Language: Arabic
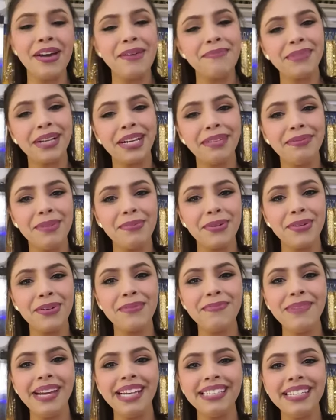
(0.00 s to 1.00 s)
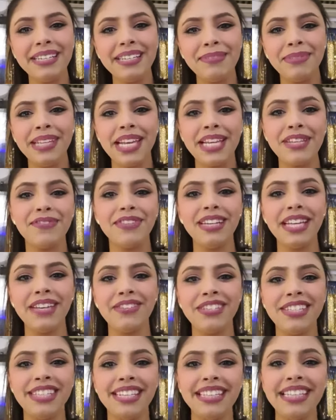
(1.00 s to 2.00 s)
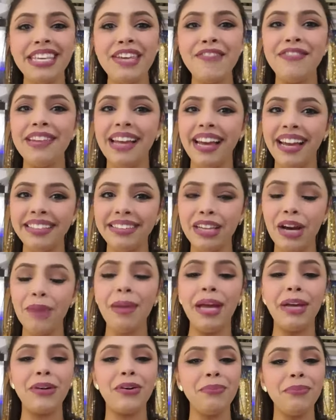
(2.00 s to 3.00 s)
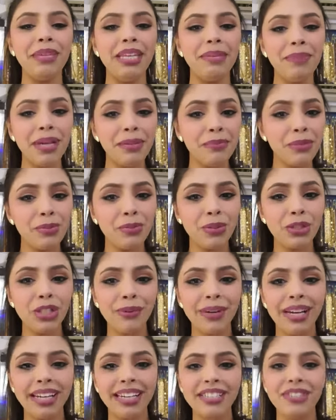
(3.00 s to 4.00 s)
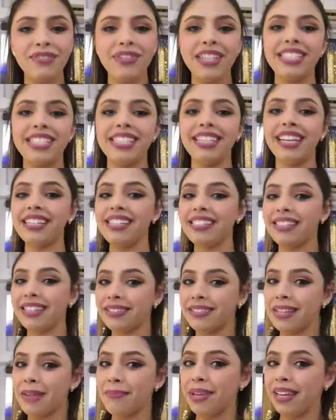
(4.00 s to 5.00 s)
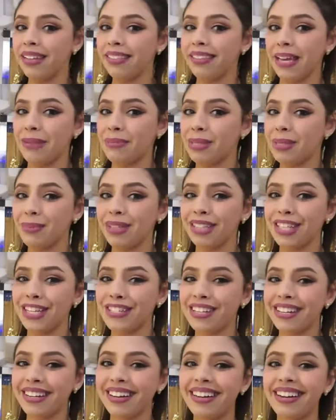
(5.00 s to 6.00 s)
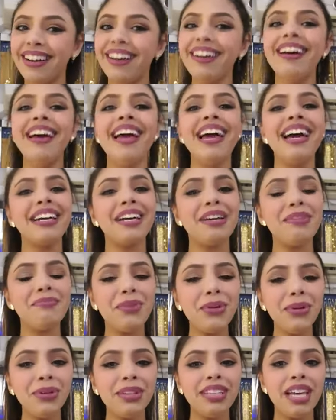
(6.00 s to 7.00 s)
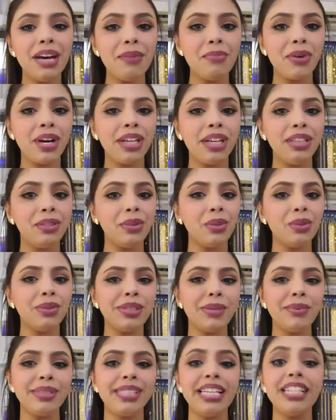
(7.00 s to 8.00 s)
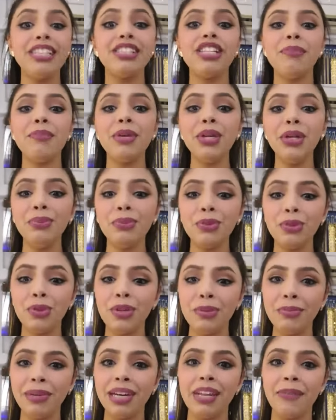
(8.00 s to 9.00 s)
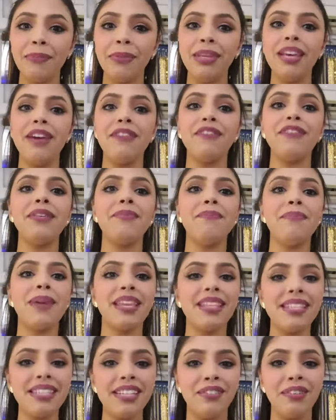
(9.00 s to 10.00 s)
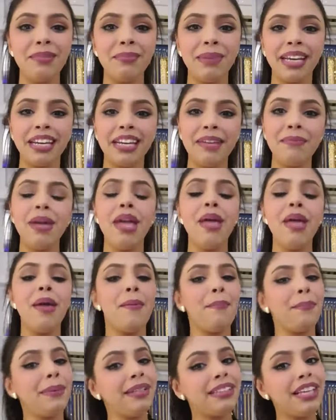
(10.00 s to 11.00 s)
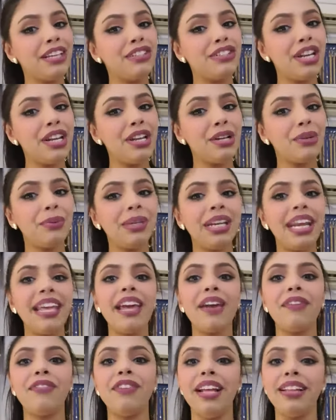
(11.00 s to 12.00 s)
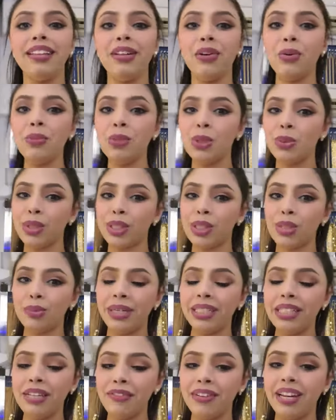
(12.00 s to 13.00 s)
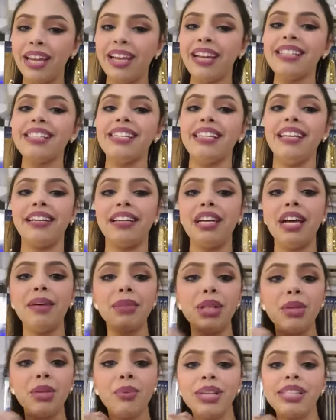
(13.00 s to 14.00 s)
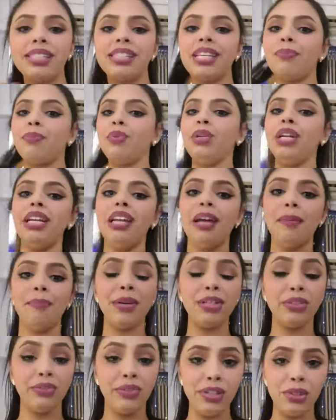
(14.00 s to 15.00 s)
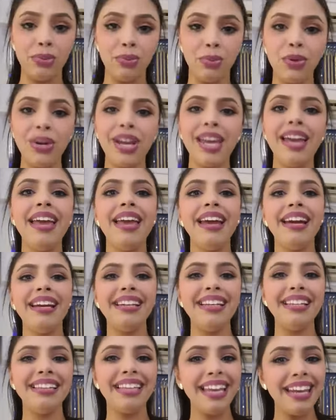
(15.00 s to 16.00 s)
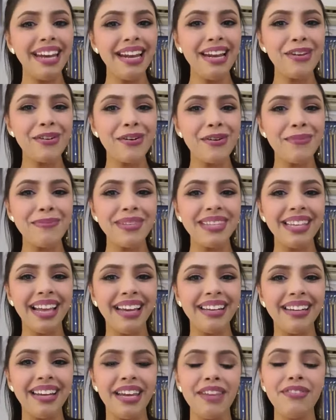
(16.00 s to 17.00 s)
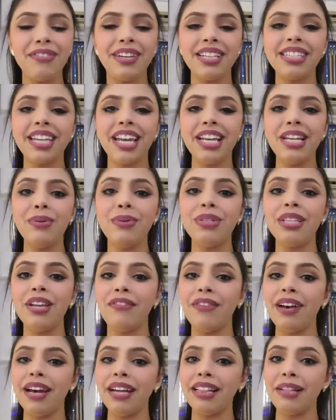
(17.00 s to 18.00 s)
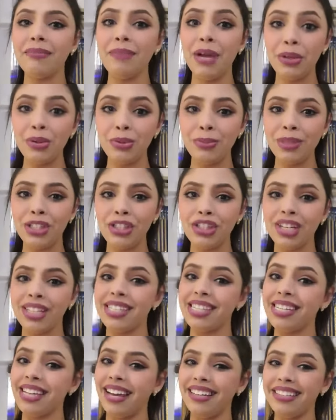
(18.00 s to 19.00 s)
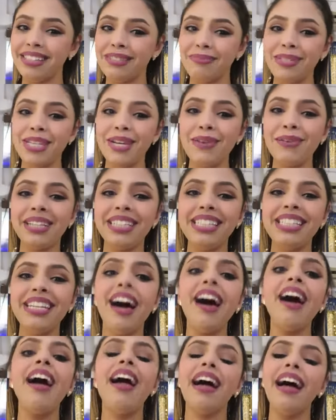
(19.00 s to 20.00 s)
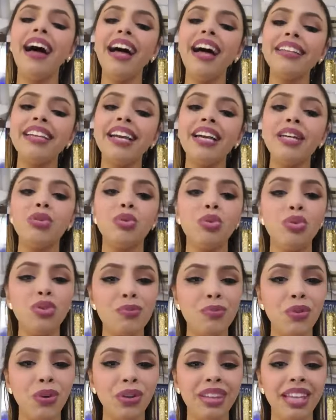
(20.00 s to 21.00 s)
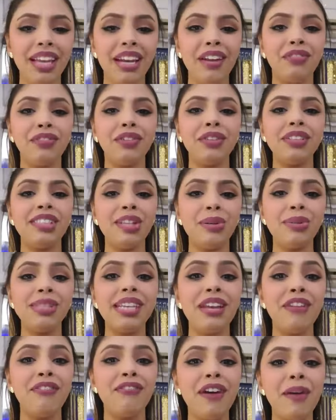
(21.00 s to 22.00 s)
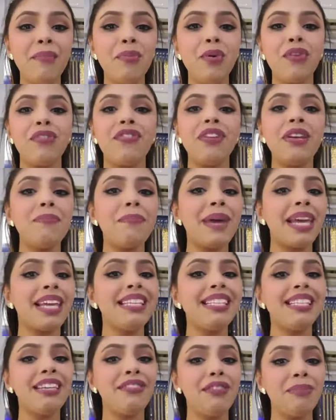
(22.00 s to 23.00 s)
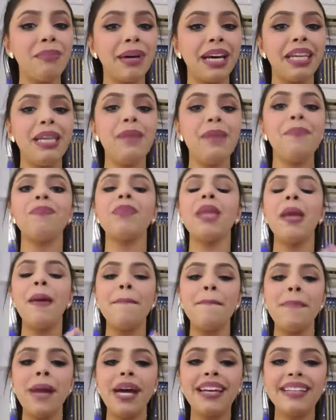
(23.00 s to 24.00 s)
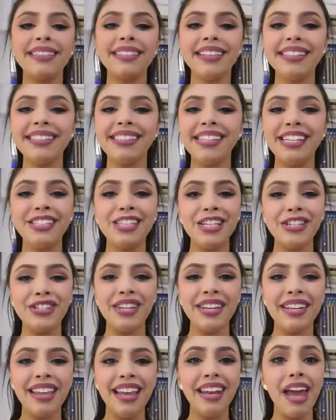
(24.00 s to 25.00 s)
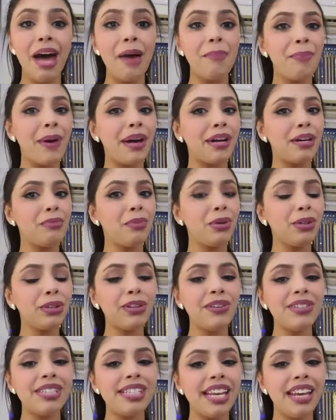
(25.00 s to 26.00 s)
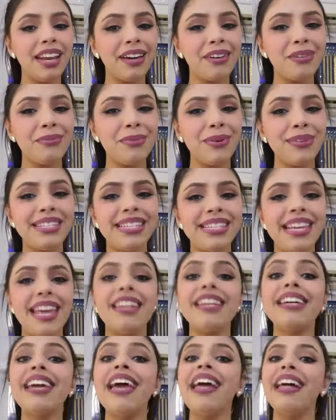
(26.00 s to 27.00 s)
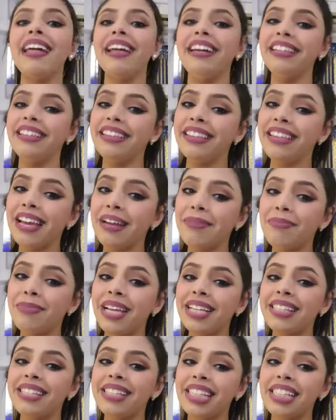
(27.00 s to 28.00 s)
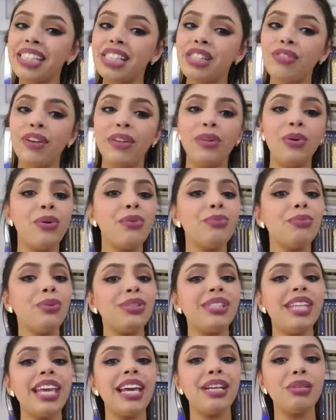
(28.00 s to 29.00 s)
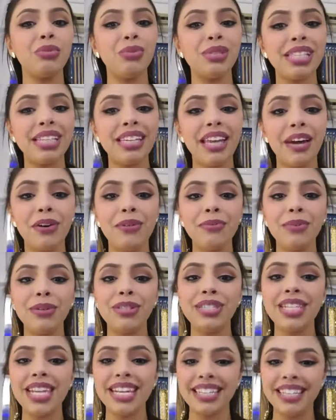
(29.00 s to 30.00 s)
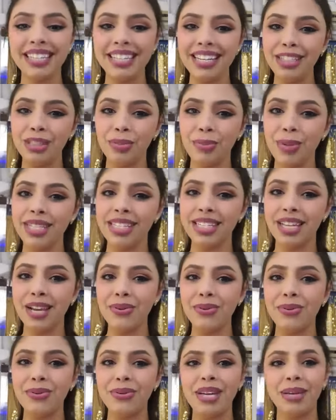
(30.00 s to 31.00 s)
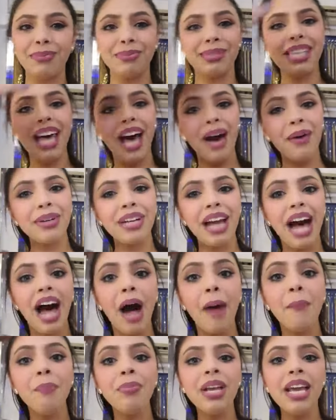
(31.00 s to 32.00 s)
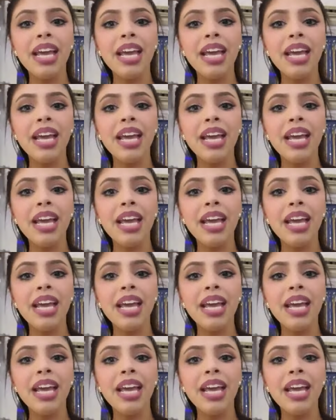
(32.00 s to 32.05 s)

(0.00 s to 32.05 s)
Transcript: مرحبا بكم معنا البنات في لايف جديد كيف العاده معكم ايمان من مجوهرات فاتن اختصاصنا بيع الذهب 18 كاره كنبيعوا الذهب وكنديروا التوصيل لجميع المدن المغربيه فين ما كنتي في المغرب من طنجه للقويله يكفي انكم تواصلوا معنا في الخاص على الرقم ديال الواتساب ولا على باج فيسبوك اللي دايرين لكم منها لايف كتخليو لنا فقط المعلومات الشخصيه سميه وكنيه ادريس نيميرو تيليفون توصيل فابور فين ما كنتي في المغرب ما كتخلصي حتى شي ريال ابار المونطون ديال لا كوموند ديالك عندنا البنات ساتيسفات وغنبوكسي كتوصلك لا كوموند ديالك الا عجباتك كنقول لك بالصحه والراحه